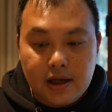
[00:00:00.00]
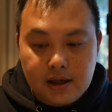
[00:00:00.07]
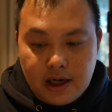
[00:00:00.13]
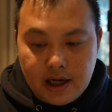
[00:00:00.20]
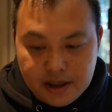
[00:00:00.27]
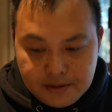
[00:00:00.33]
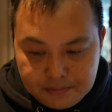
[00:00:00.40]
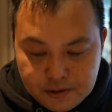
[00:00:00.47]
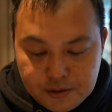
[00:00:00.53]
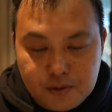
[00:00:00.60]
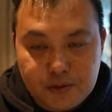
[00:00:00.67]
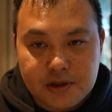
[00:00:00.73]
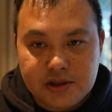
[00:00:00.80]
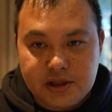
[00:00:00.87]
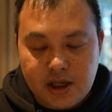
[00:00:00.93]
はい、という
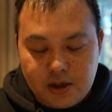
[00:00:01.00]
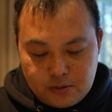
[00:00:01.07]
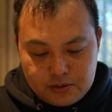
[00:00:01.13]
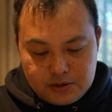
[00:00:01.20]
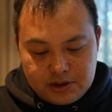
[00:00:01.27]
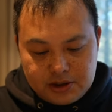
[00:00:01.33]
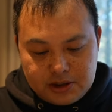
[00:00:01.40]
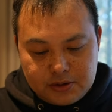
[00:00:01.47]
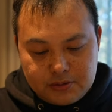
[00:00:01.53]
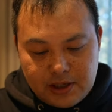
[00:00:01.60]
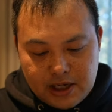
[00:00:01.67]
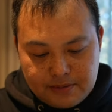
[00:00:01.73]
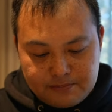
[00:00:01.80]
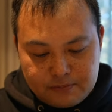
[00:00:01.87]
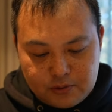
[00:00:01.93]
ことですね、本日
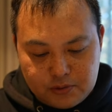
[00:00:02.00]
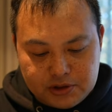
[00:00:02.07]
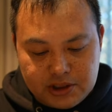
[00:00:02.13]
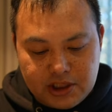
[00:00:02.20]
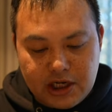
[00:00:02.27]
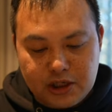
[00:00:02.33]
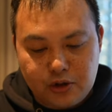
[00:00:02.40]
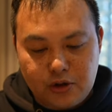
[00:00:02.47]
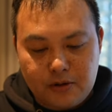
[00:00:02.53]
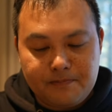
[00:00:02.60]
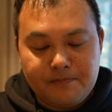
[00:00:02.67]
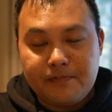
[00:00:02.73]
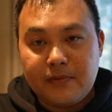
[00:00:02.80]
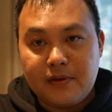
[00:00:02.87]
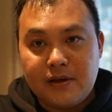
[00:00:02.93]
はこちらの
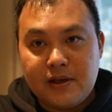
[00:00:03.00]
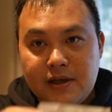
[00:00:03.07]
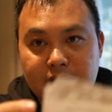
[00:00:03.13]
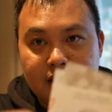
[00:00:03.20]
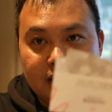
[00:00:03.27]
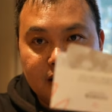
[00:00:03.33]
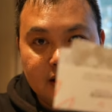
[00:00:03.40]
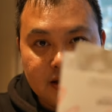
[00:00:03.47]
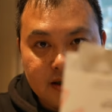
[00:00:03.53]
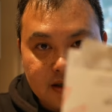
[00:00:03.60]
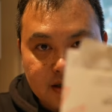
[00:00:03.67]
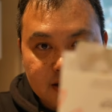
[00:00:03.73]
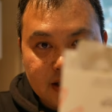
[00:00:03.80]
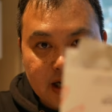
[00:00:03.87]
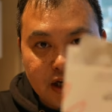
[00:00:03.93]

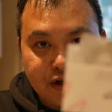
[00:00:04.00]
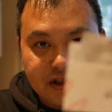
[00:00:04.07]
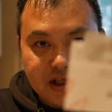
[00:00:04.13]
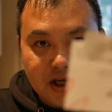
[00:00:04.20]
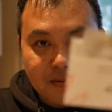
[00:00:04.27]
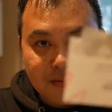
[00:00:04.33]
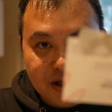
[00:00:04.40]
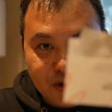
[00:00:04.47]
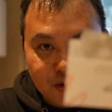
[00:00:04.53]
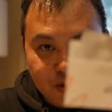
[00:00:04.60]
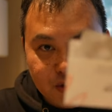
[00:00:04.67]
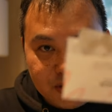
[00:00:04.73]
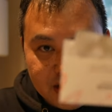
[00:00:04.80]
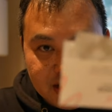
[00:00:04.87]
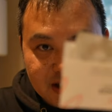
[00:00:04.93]
軽井沢
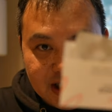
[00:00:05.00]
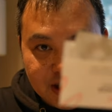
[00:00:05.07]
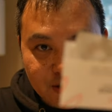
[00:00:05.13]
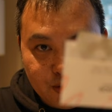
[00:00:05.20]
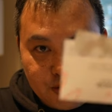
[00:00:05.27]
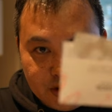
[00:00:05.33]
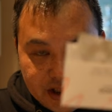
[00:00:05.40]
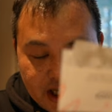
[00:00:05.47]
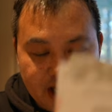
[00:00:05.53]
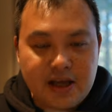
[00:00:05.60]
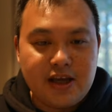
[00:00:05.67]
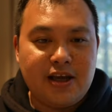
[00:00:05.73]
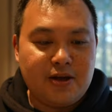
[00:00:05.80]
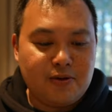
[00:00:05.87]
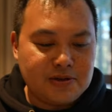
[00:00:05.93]
マリオットホテルさんの方に
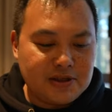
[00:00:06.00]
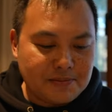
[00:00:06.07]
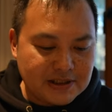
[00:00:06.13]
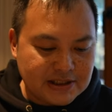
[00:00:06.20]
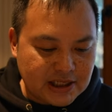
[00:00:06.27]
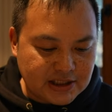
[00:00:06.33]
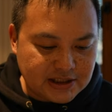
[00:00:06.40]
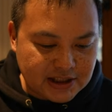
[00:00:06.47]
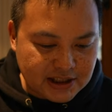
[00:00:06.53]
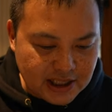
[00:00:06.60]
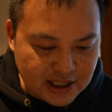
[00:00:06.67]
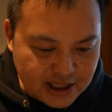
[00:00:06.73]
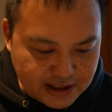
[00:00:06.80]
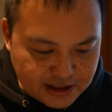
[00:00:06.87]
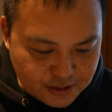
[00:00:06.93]
ね、お邪魔させてい
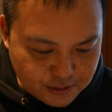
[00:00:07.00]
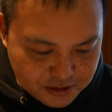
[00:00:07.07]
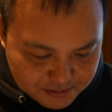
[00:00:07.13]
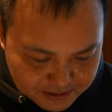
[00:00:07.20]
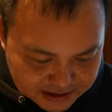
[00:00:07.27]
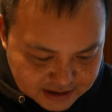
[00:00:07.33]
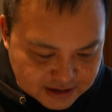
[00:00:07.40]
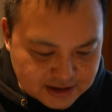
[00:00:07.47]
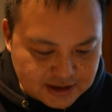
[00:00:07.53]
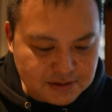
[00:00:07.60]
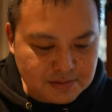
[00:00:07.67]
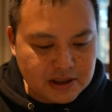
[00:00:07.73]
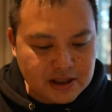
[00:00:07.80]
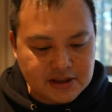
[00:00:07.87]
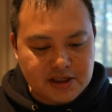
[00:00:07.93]
ただいております。
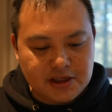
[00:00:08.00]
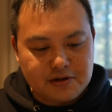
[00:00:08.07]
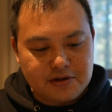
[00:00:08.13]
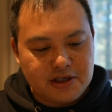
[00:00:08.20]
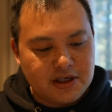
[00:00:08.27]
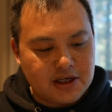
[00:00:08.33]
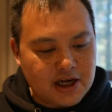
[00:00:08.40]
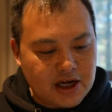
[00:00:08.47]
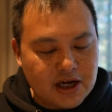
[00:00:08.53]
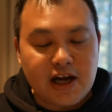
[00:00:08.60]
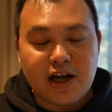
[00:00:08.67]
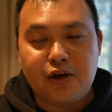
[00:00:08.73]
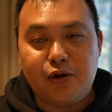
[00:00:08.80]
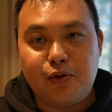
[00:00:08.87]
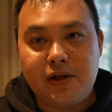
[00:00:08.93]
今ね、チェックインが
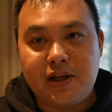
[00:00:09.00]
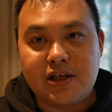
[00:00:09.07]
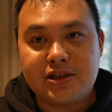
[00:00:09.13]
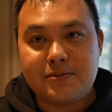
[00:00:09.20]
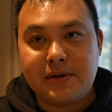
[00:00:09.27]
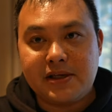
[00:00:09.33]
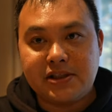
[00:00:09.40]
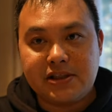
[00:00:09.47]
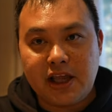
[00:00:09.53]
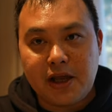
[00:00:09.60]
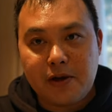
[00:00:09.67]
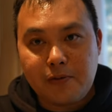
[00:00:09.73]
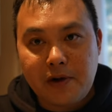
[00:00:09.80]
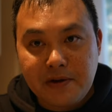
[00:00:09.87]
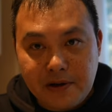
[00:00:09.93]
完了いたしまし
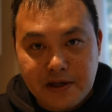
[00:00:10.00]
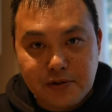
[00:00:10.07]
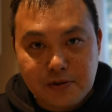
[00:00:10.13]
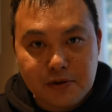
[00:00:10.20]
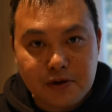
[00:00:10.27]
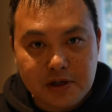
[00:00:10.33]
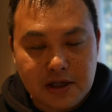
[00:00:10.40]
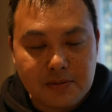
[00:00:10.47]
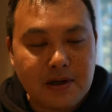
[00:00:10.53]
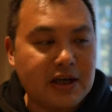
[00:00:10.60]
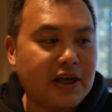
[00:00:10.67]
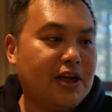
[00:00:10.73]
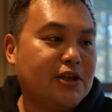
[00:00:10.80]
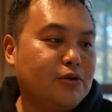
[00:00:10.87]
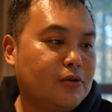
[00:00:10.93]
て、Wi-Fi 速度ね、今
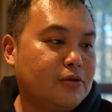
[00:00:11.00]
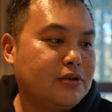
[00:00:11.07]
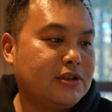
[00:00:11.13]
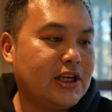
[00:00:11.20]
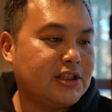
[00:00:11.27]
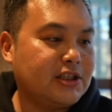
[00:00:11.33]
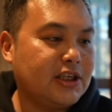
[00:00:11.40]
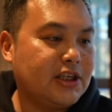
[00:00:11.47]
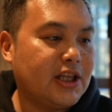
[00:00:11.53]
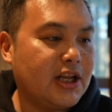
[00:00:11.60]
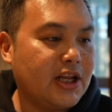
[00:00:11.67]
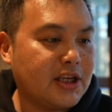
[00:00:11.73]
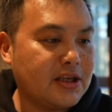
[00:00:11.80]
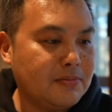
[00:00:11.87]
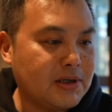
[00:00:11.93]
計測させてい
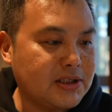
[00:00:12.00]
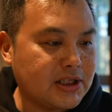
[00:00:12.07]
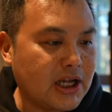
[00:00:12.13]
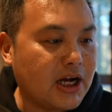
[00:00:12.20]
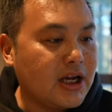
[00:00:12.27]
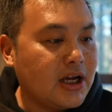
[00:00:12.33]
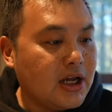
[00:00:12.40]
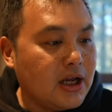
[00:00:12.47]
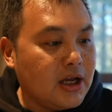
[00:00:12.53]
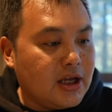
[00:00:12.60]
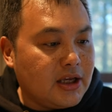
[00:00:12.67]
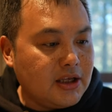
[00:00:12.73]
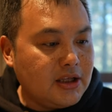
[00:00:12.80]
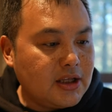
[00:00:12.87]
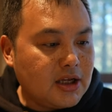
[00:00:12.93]
ただきました。
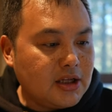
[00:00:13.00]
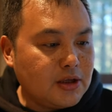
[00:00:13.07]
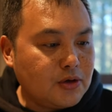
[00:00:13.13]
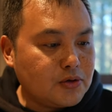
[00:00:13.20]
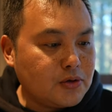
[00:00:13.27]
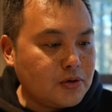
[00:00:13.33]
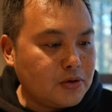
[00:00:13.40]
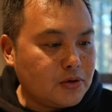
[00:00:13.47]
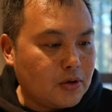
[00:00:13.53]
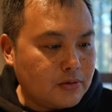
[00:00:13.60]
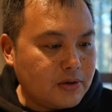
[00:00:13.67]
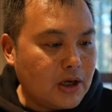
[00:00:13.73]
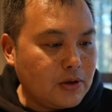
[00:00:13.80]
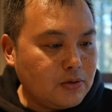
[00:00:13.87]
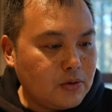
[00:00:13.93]
インターネット速
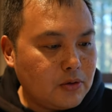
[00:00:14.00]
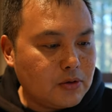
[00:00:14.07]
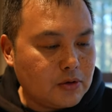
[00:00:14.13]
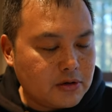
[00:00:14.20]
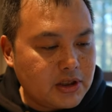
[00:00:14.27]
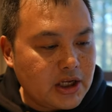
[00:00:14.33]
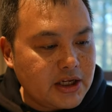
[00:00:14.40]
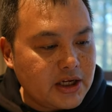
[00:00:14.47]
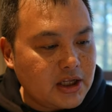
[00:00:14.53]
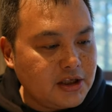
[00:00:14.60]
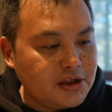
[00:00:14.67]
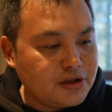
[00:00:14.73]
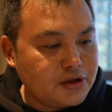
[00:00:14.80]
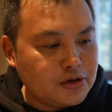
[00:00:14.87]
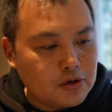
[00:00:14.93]
度、ダウンロード下りが
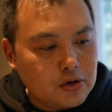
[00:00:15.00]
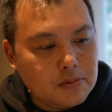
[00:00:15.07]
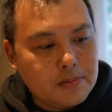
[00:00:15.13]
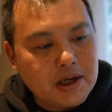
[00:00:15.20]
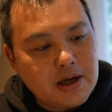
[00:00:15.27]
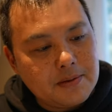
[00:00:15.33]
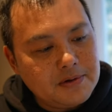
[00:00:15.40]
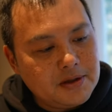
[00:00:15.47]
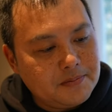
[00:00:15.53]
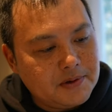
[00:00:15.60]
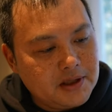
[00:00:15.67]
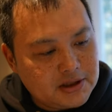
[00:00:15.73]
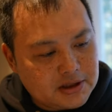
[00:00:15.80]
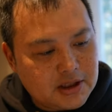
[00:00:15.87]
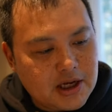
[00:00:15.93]

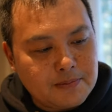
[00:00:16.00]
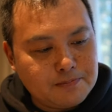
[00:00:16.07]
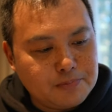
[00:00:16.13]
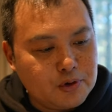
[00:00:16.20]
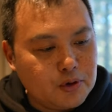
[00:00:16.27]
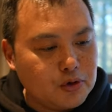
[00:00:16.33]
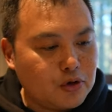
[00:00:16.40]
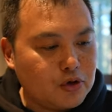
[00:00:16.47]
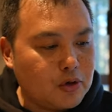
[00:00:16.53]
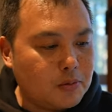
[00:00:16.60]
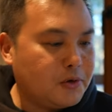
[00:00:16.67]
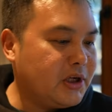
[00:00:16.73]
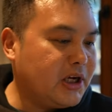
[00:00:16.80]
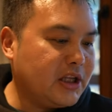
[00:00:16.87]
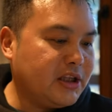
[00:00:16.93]
25Mbps、アップロード上りが